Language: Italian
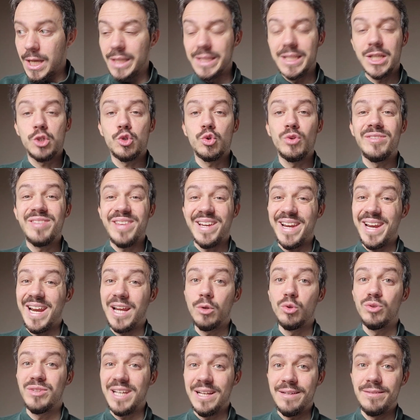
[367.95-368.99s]
Adesso
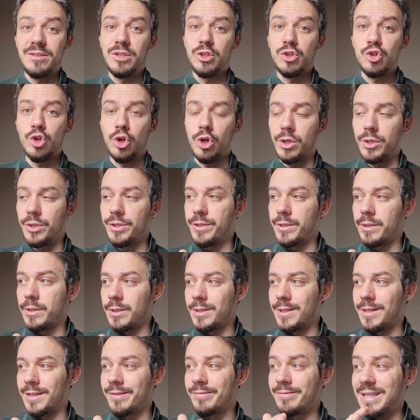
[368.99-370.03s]
entreranno tanti soldi,
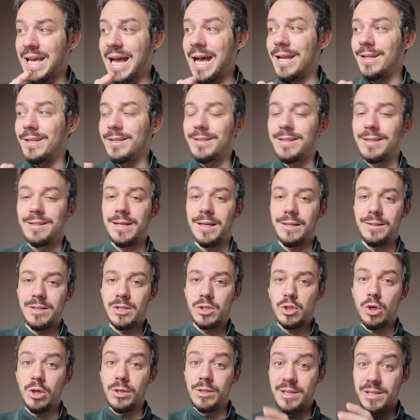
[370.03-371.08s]
tanti tanti
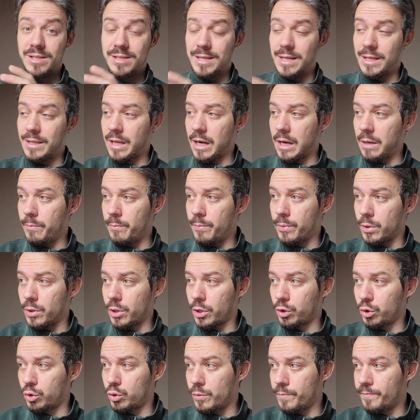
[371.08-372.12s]
soldi se andrà in
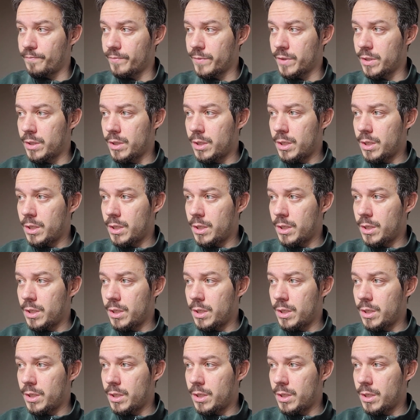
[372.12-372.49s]
porto.